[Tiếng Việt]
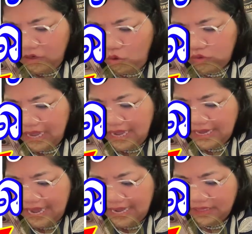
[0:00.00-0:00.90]
lột ta
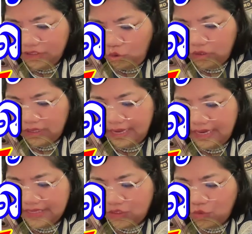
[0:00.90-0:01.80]
kha lần chút ngày
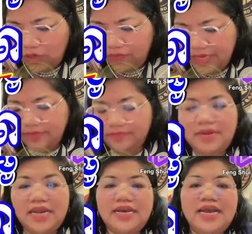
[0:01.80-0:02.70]
na sủa vinh
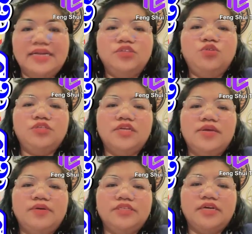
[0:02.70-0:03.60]
bà kha lần chút
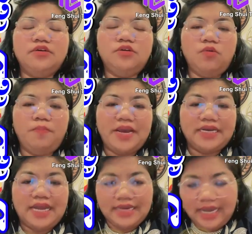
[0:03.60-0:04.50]
chừng vào trái không bẹ
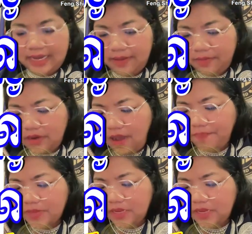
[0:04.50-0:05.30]
cả đá khe nọc